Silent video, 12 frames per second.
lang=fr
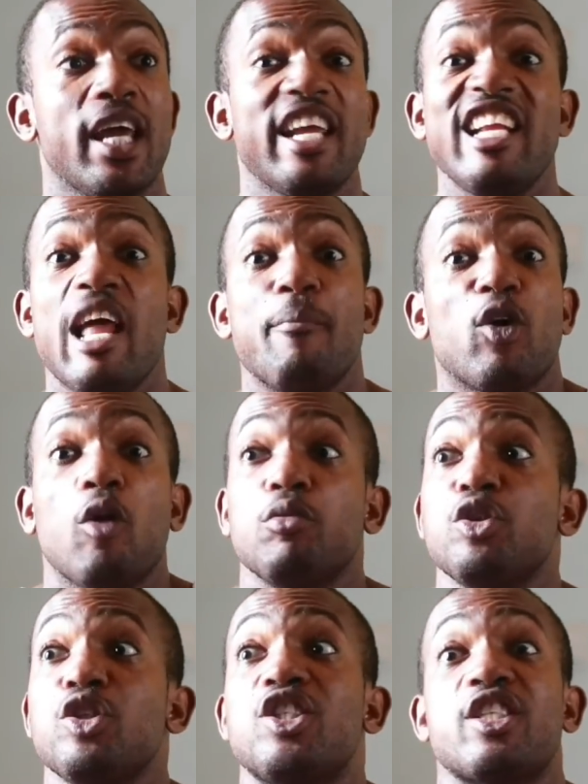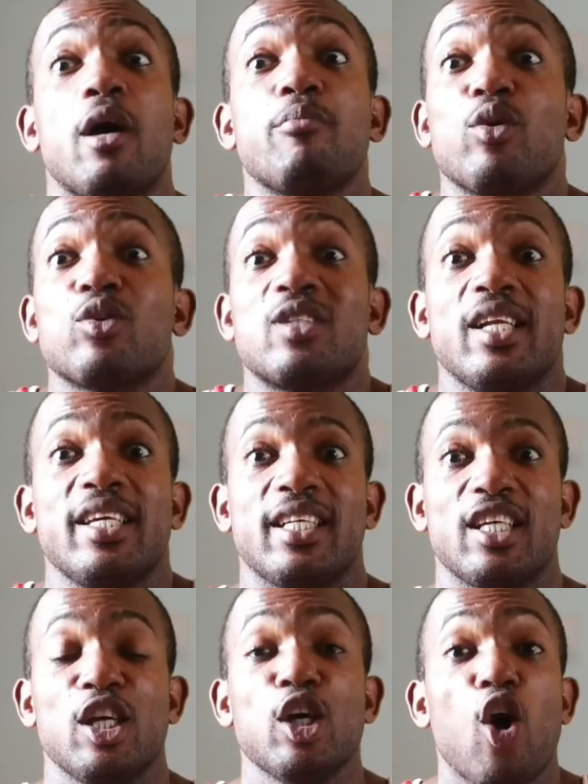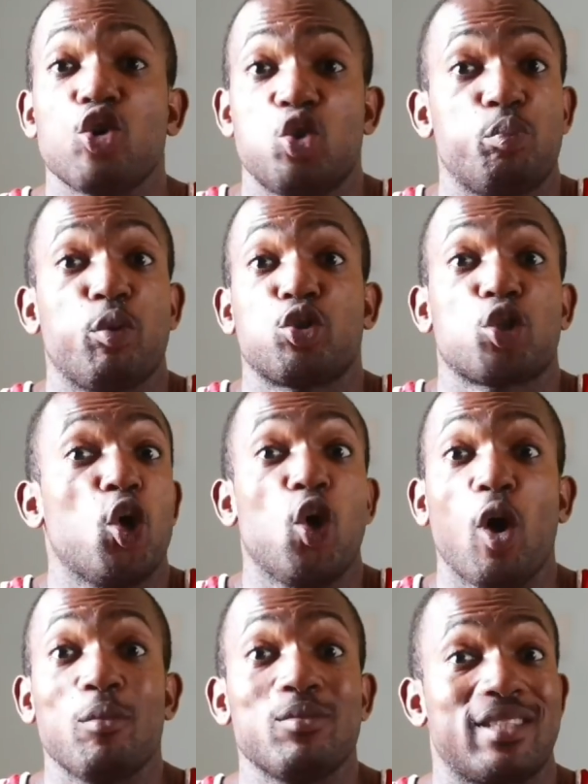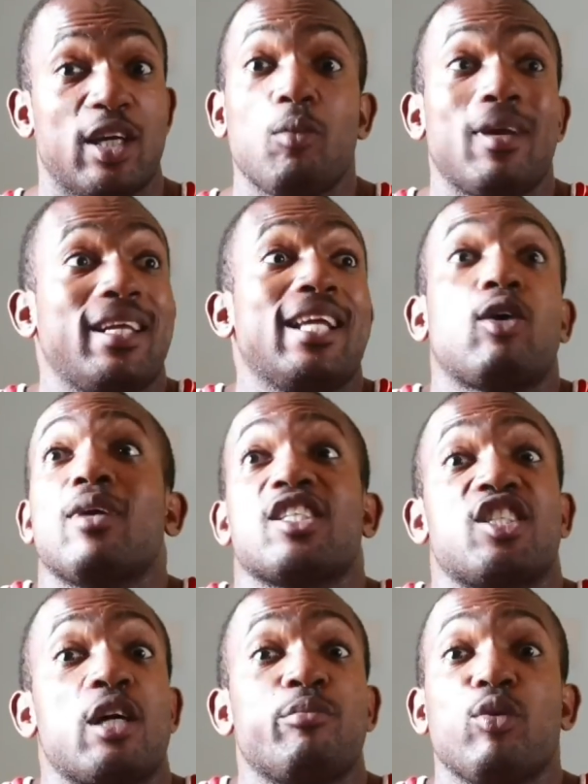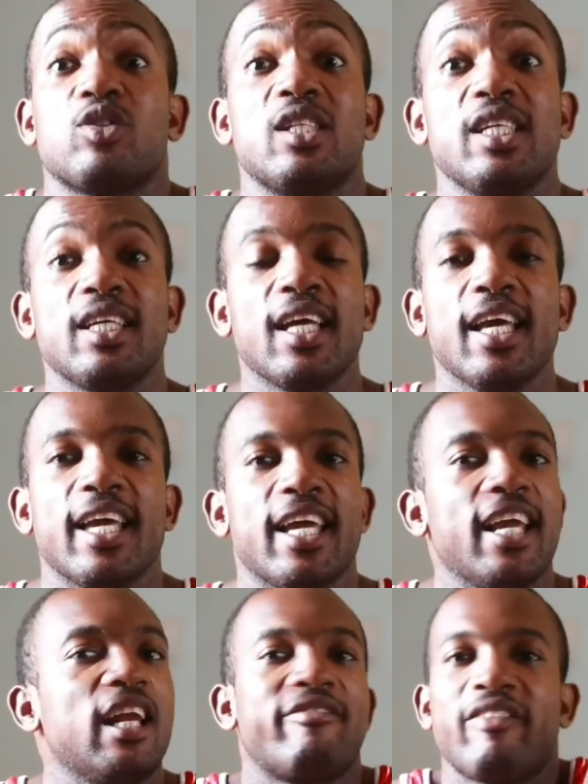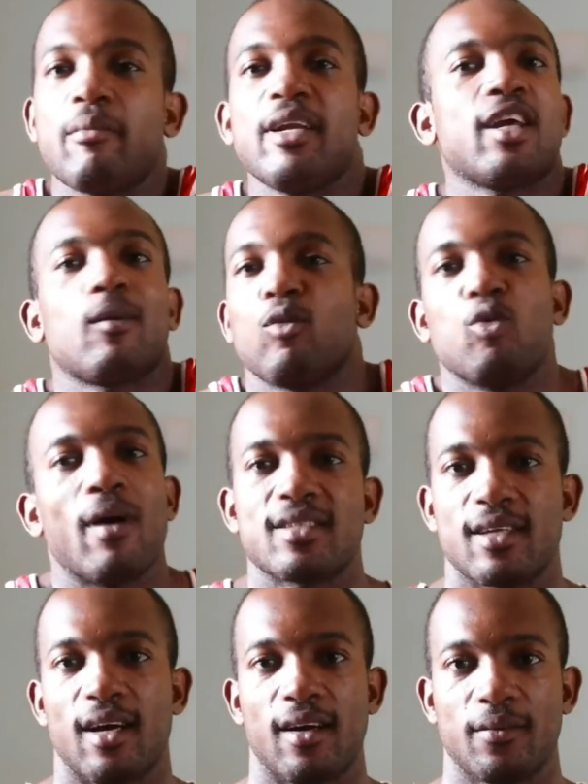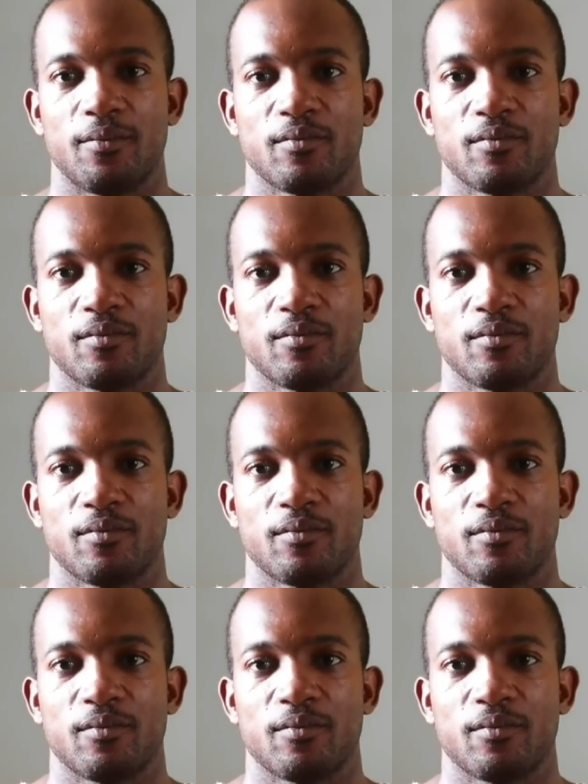Il est un peu comme une Champions League. On suppose que l'homme, c'est comme il est comme la Champions League et la femme, elle est comme le Barça.